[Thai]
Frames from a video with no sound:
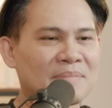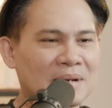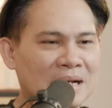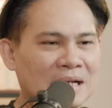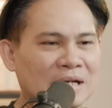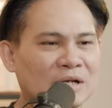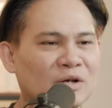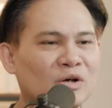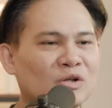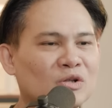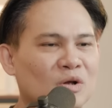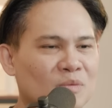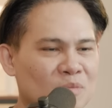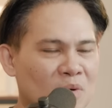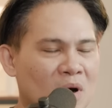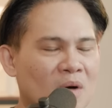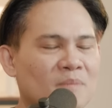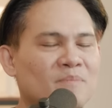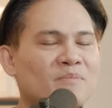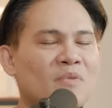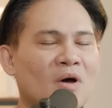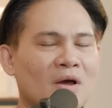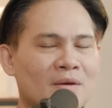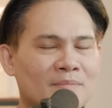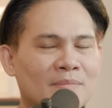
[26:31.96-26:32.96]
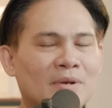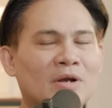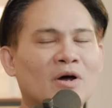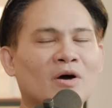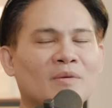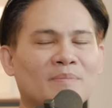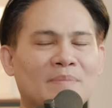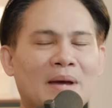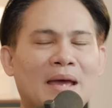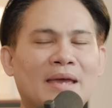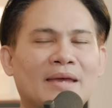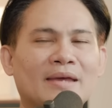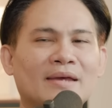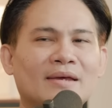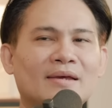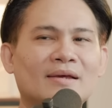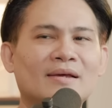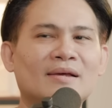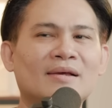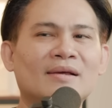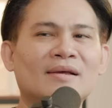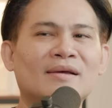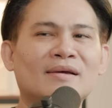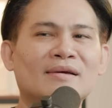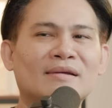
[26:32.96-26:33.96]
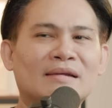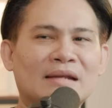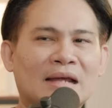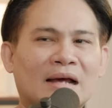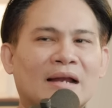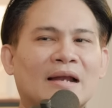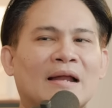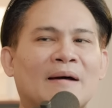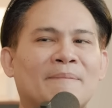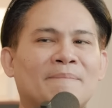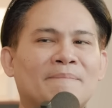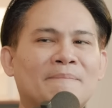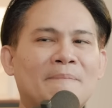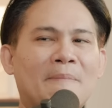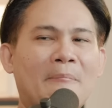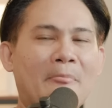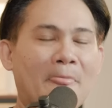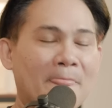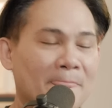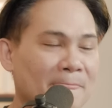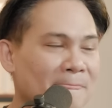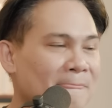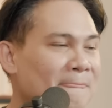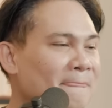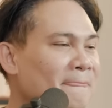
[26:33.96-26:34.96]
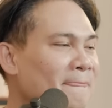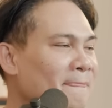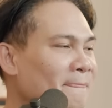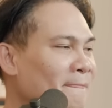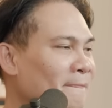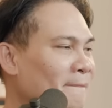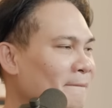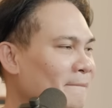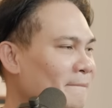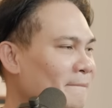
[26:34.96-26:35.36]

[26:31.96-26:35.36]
ทำเงินก็ต้องพร้อมปล่อยมันออกไปนะครับอืม